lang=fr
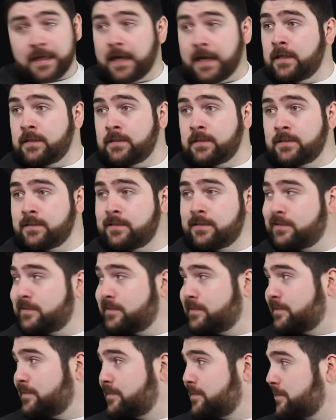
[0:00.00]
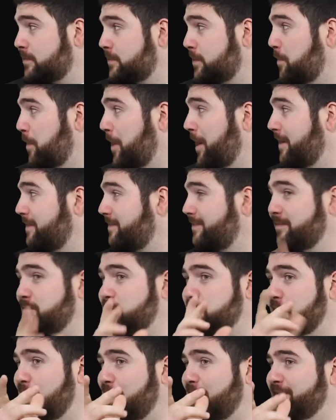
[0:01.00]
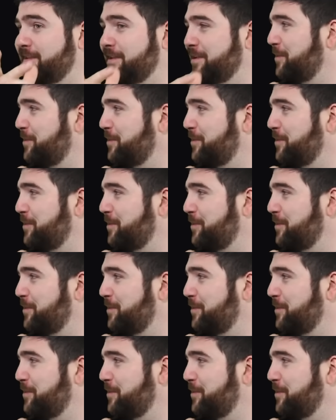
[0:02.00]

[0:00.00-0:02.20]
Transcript: hein Camara, tu l'as raté,